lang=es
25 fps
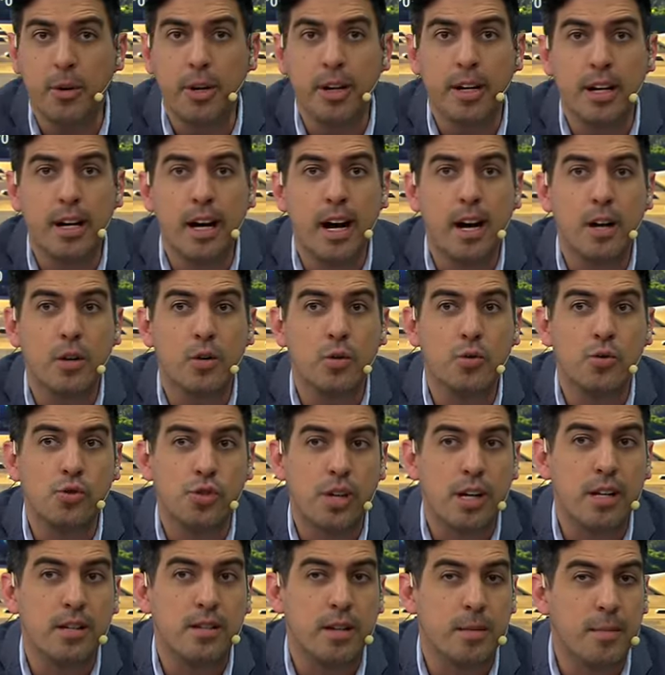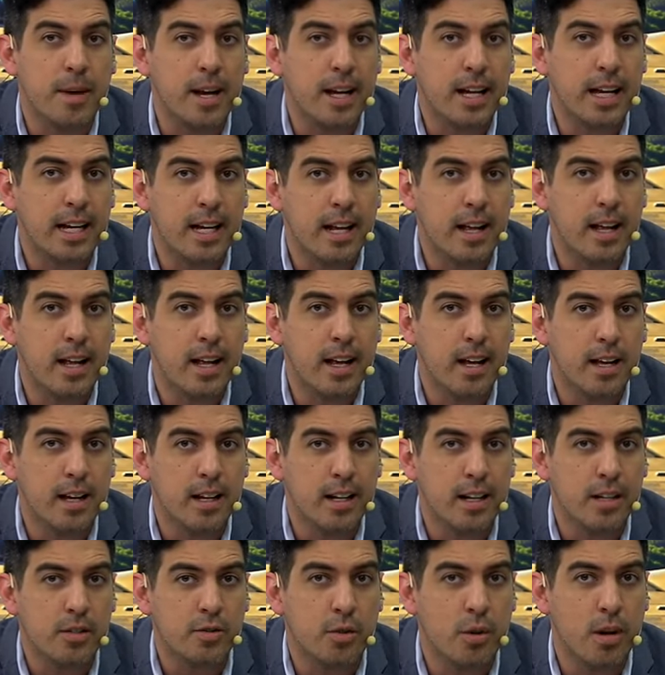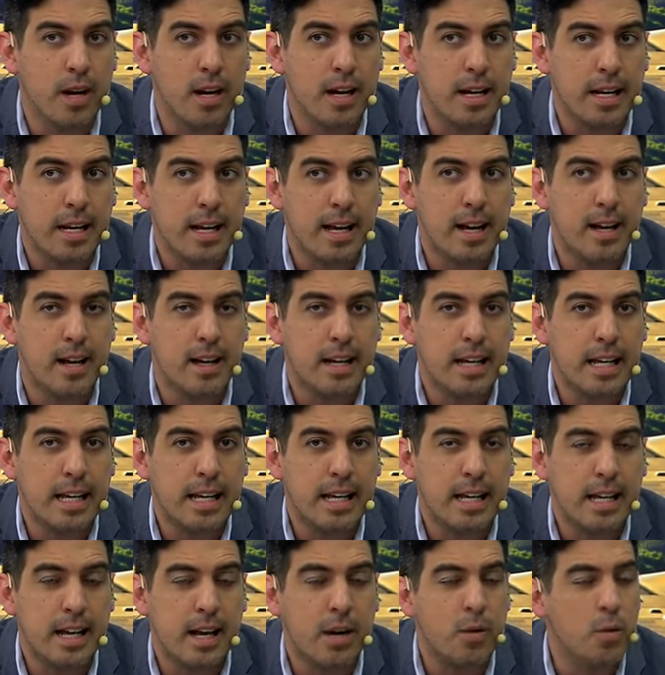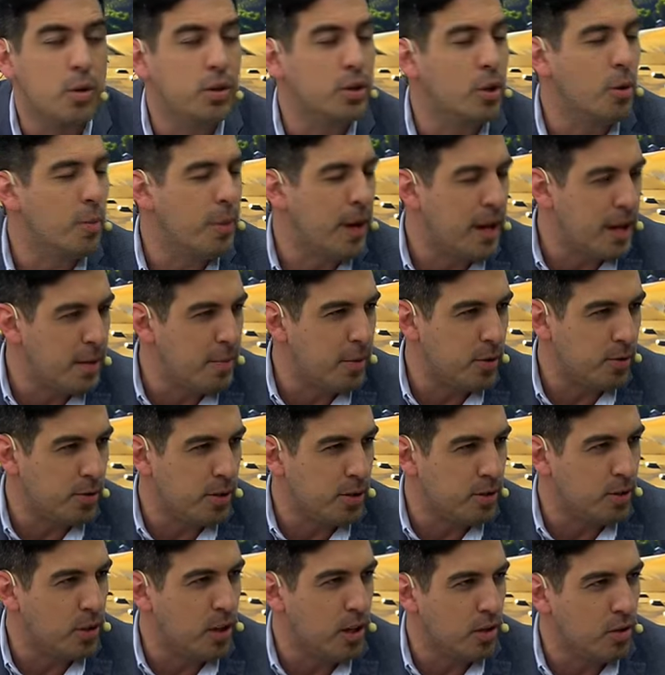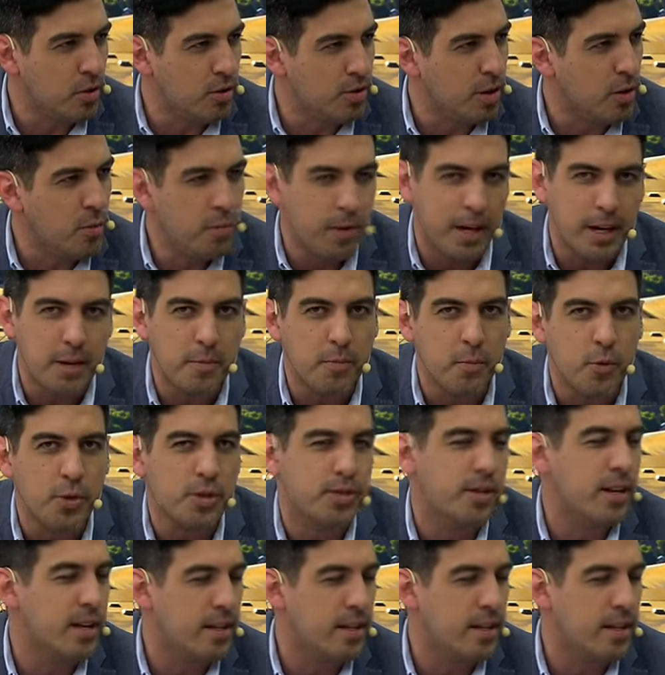poder generar conciencia más que nada en la ciudadanía y, en nuestro país, por sobre todas las cosas. Es un país muy